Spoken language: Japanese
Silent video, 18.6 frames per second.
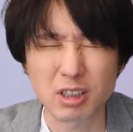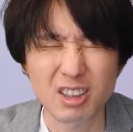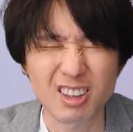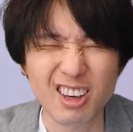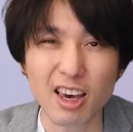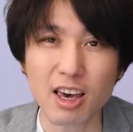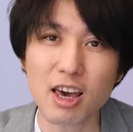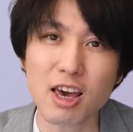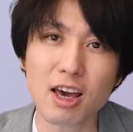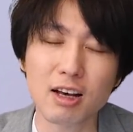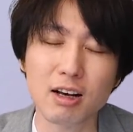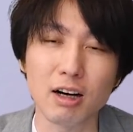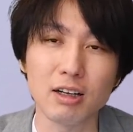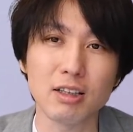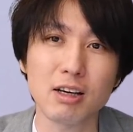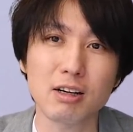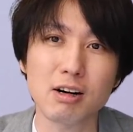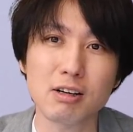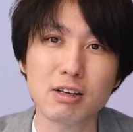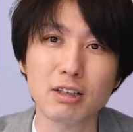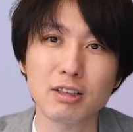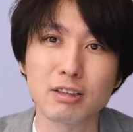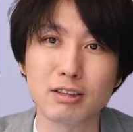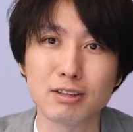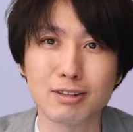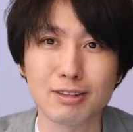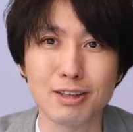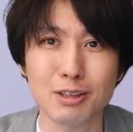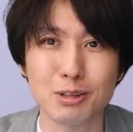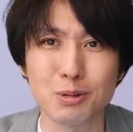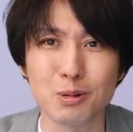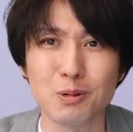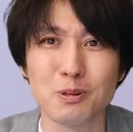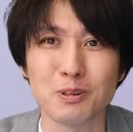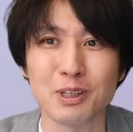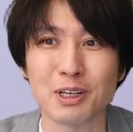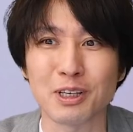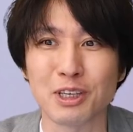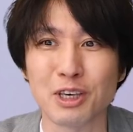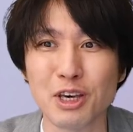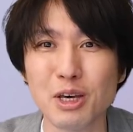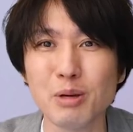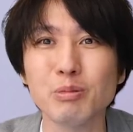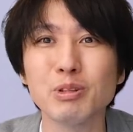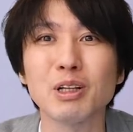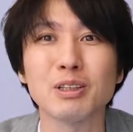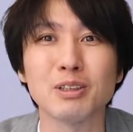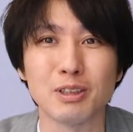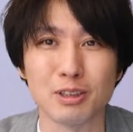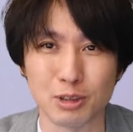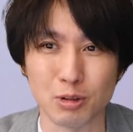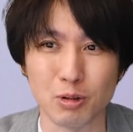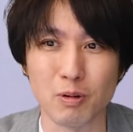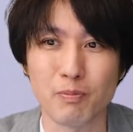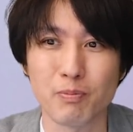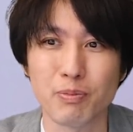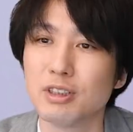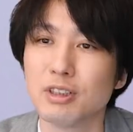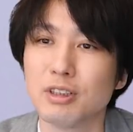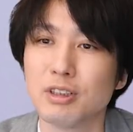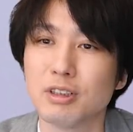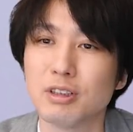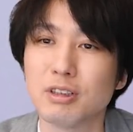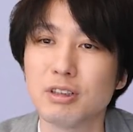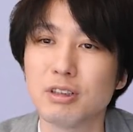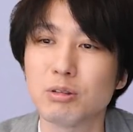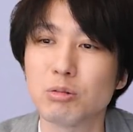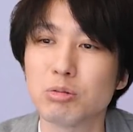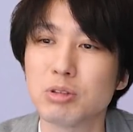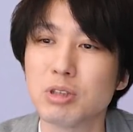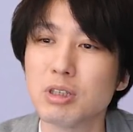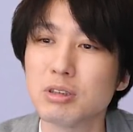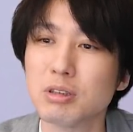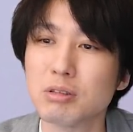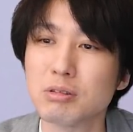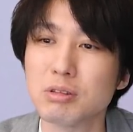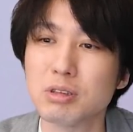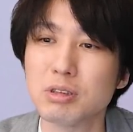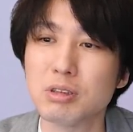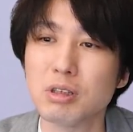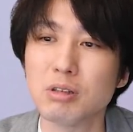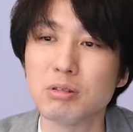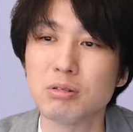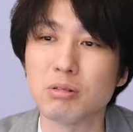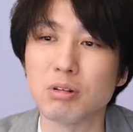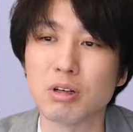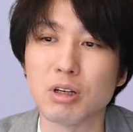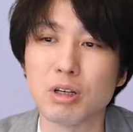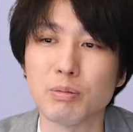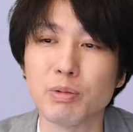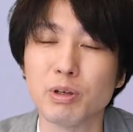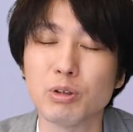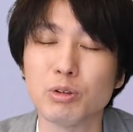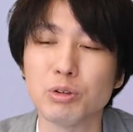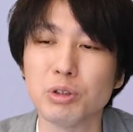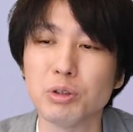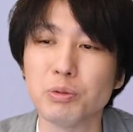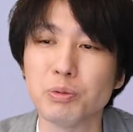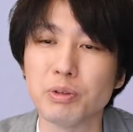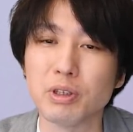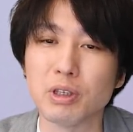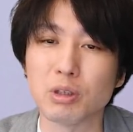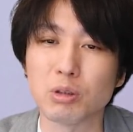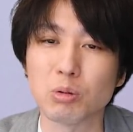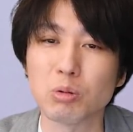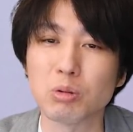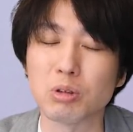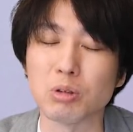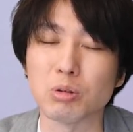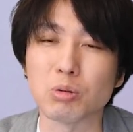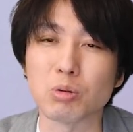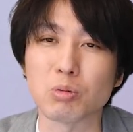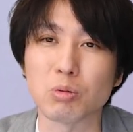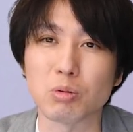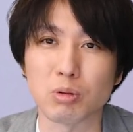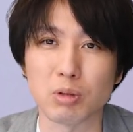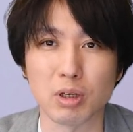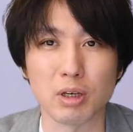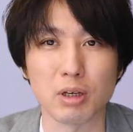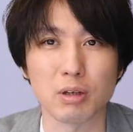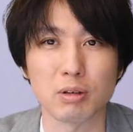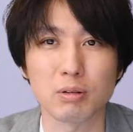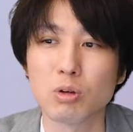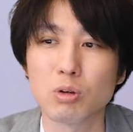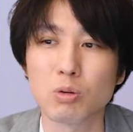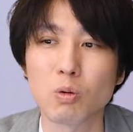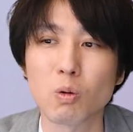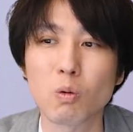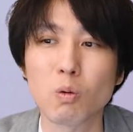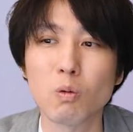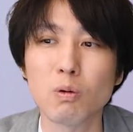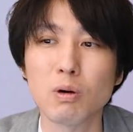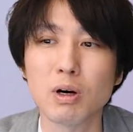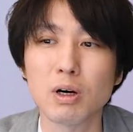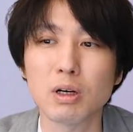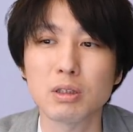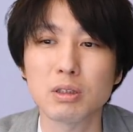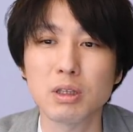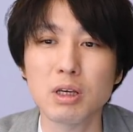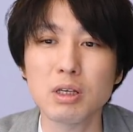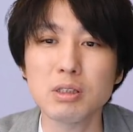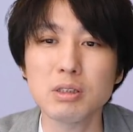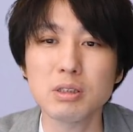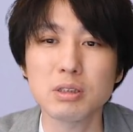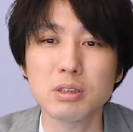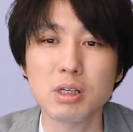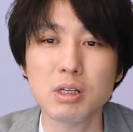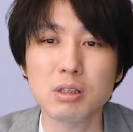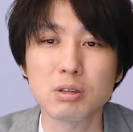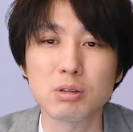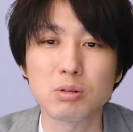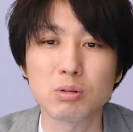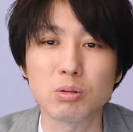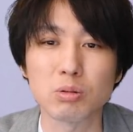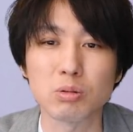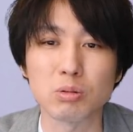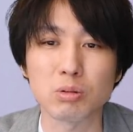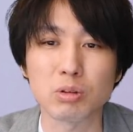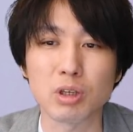げえ金かかってそうなゲームなんですよえっ、ー、と制作してるのはレベルインフィニットっていうところでここはテンセントの